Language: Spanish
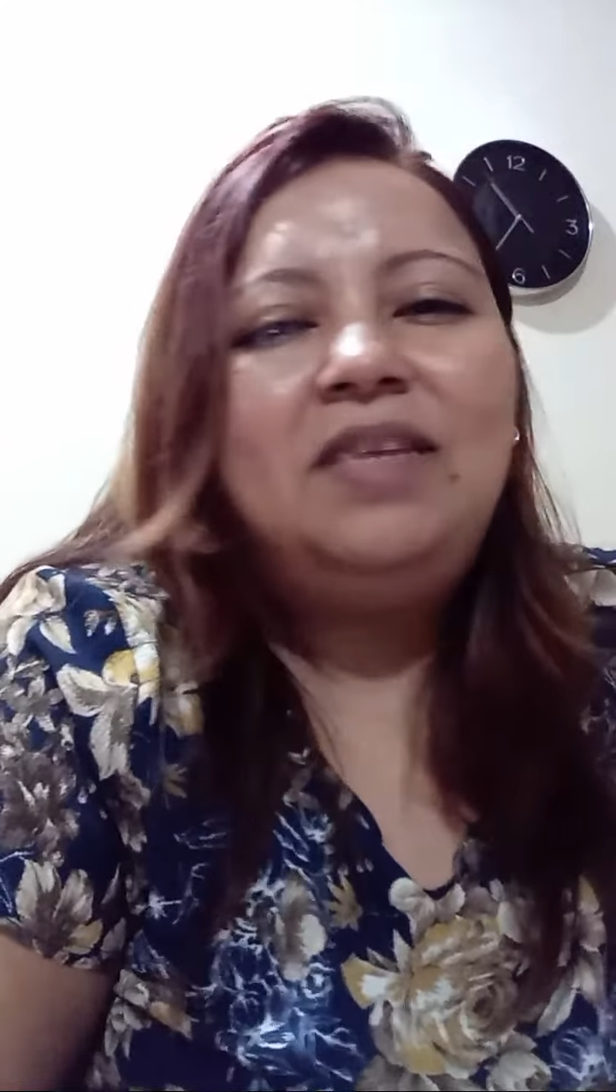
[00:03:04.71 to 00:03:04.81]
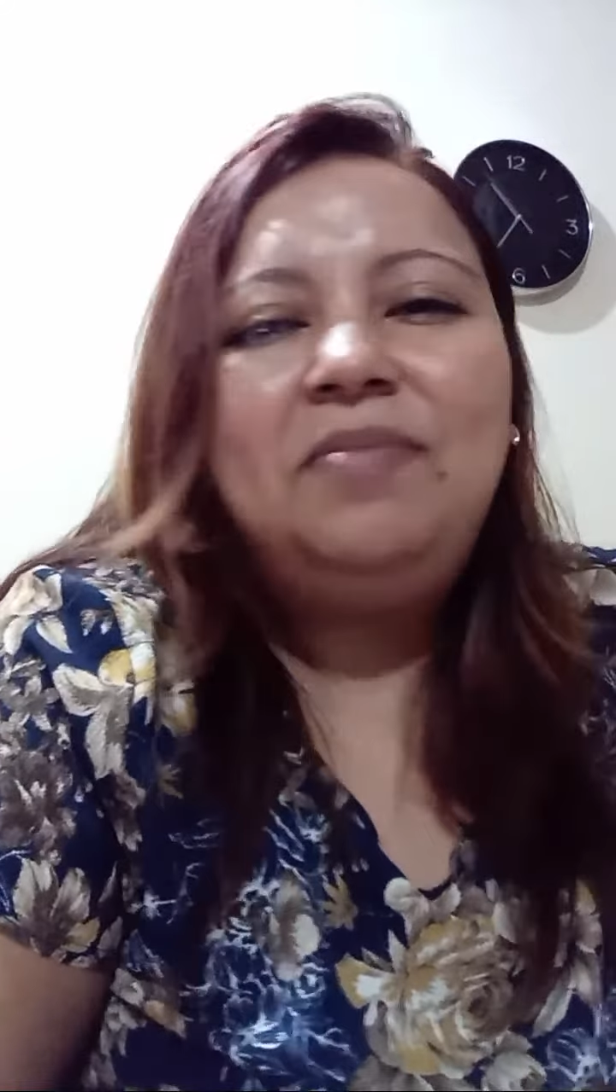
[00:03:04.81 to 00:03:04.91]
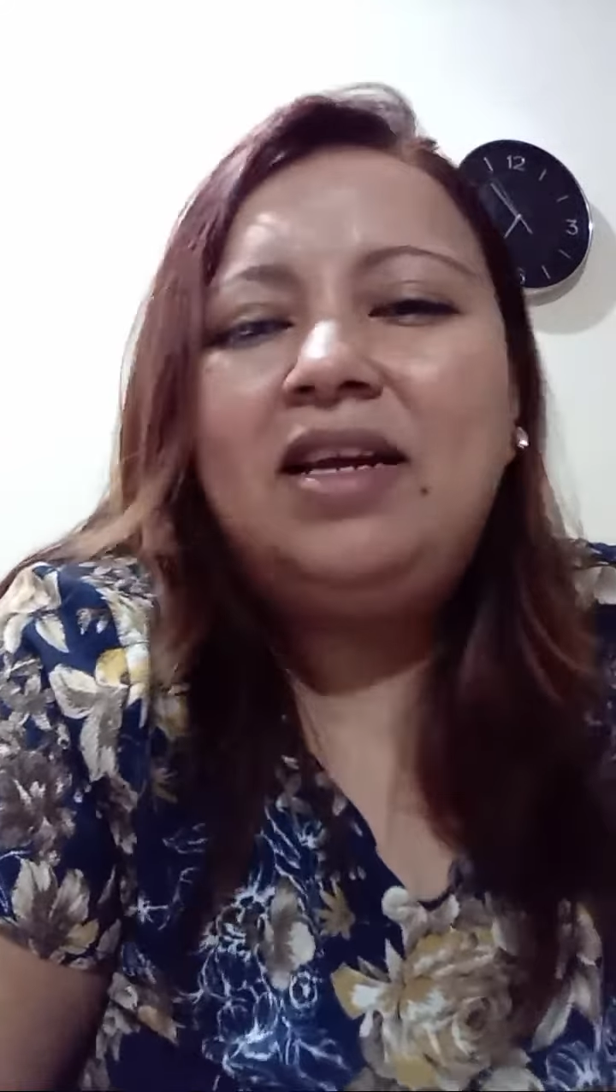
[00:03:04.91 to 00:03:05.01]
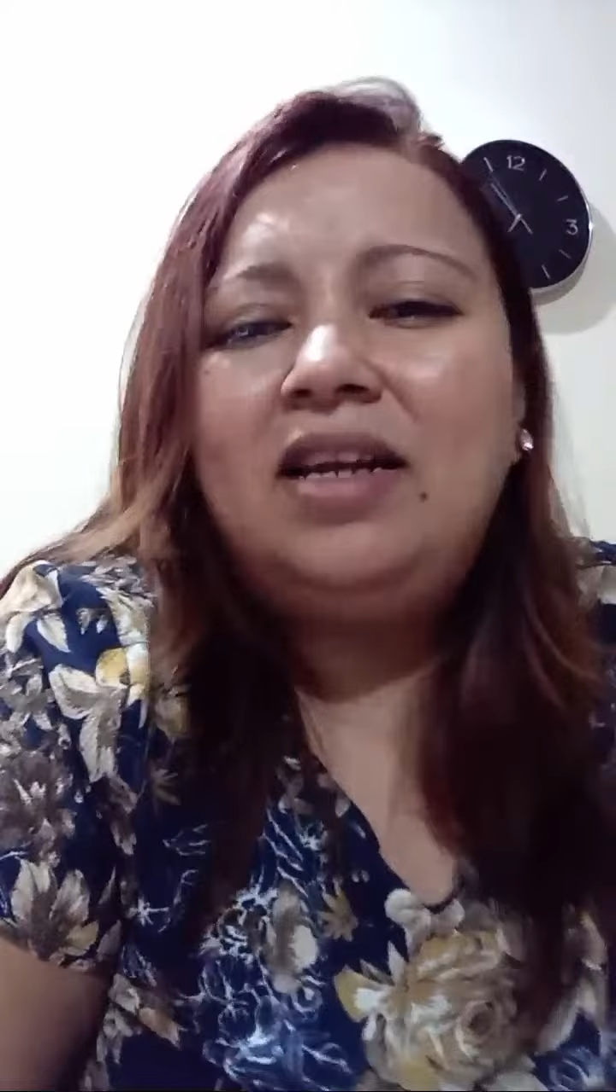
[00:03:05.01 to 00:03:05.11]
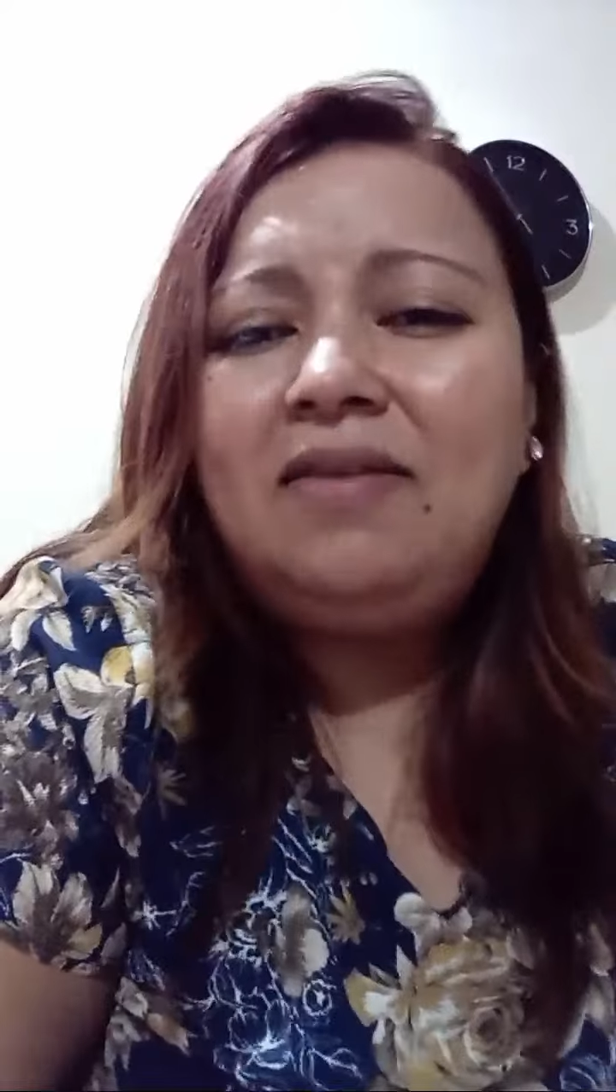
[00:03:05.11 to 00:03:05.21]
me
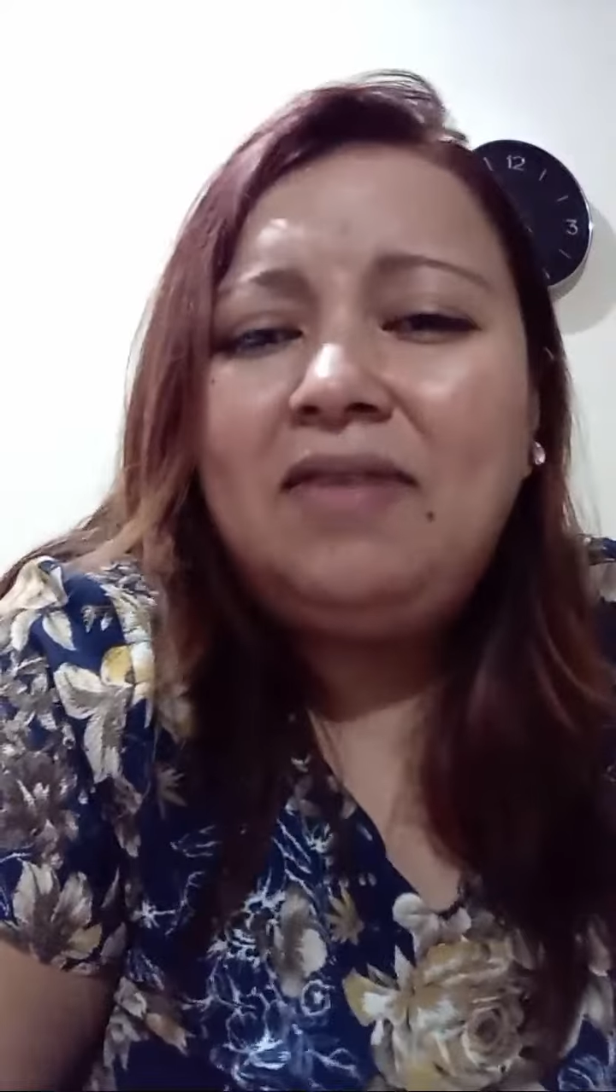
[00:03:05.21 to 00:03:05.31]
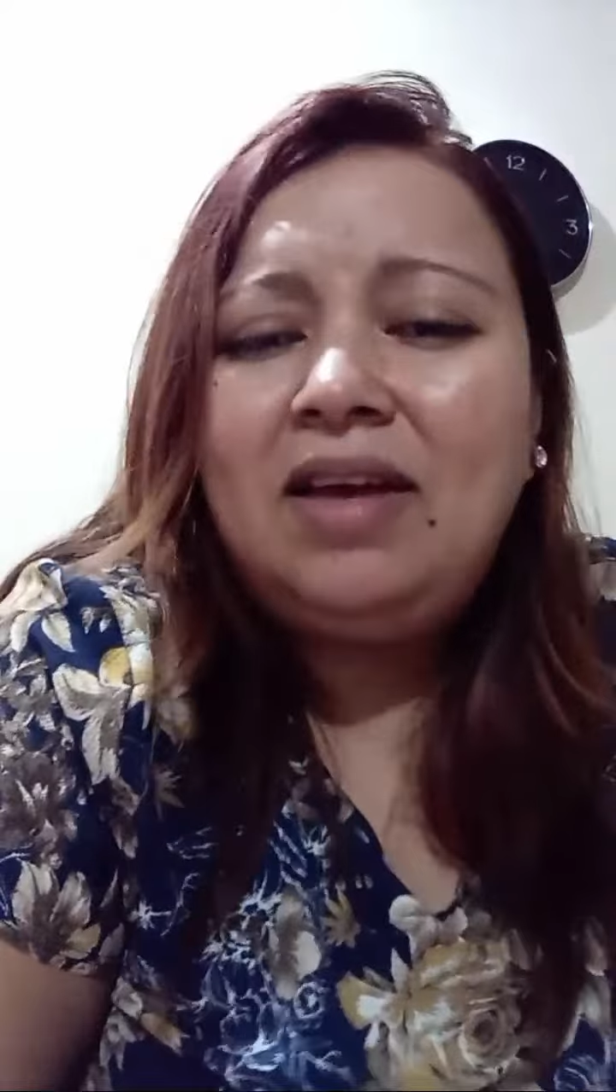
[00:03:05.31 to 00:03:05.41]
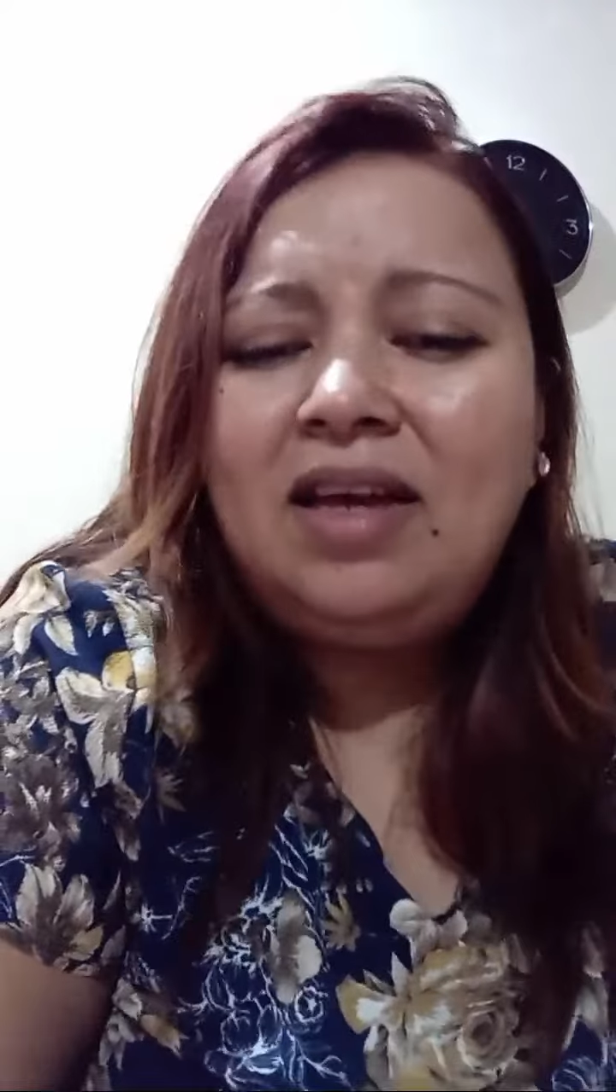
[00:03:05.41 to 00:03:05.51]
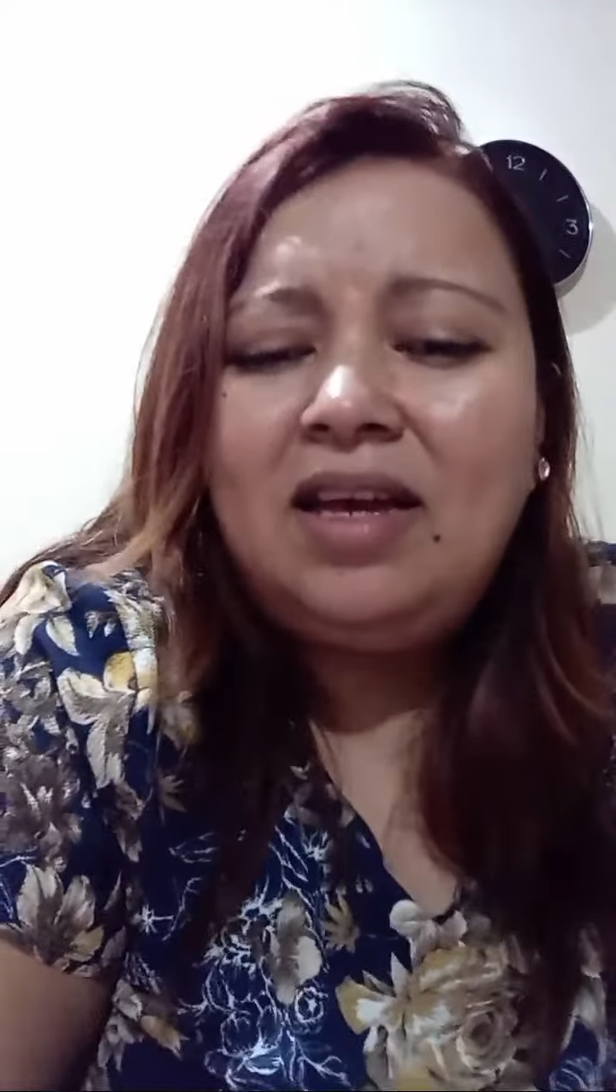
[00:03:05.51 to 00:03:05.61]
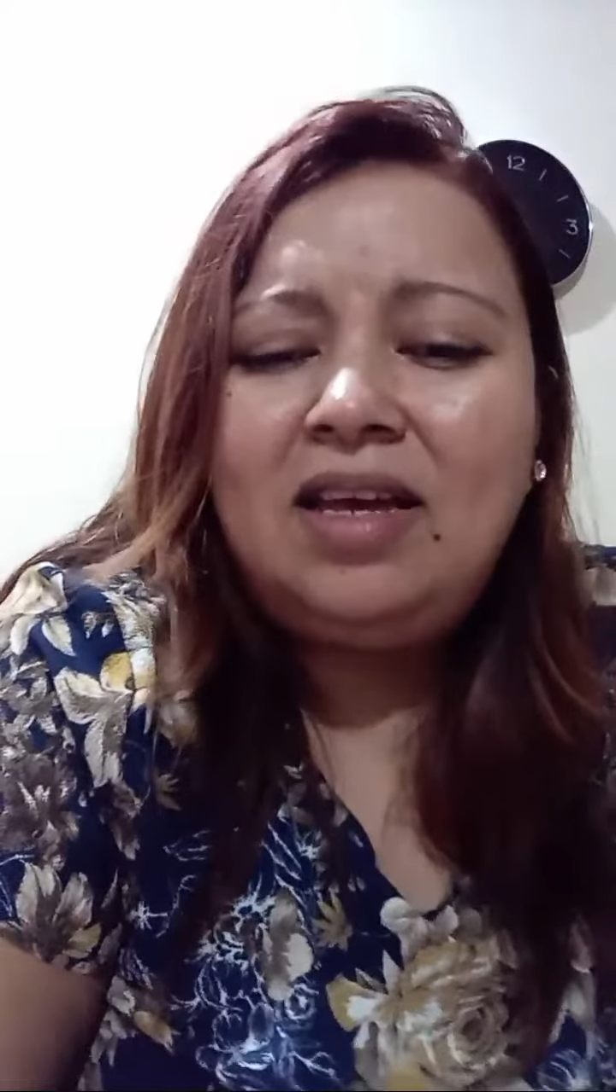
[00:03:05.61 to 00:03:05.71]
escriben